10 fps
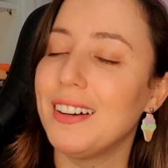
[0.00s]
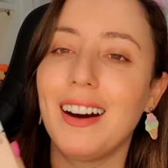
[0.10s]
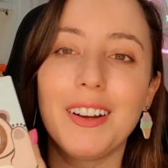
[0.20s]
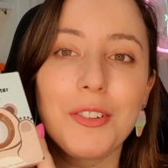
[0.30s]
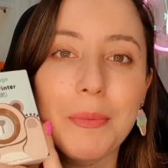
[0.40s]

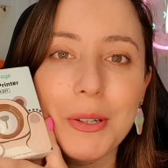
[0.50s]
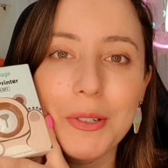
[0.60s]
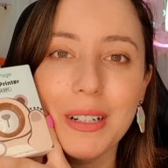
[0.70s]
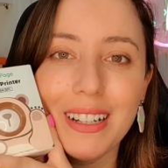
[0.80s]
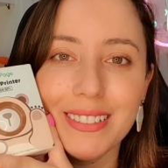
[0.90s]
Ai, tô
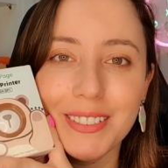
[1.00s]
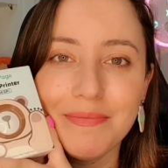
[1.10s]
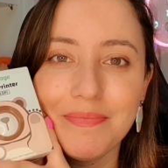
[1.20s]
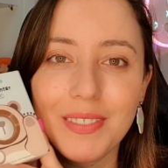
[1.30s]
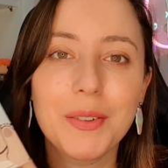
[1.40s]

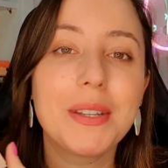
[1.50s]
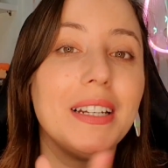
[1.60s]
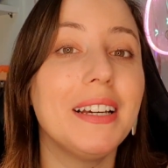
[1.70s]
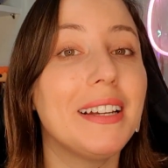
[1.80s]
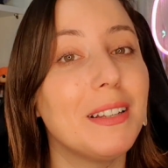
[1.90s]
apaixonada. Então se
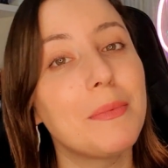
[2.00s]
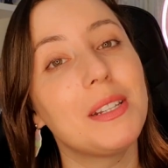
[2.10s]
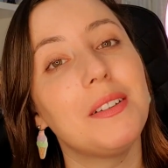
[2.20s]
liguei que depois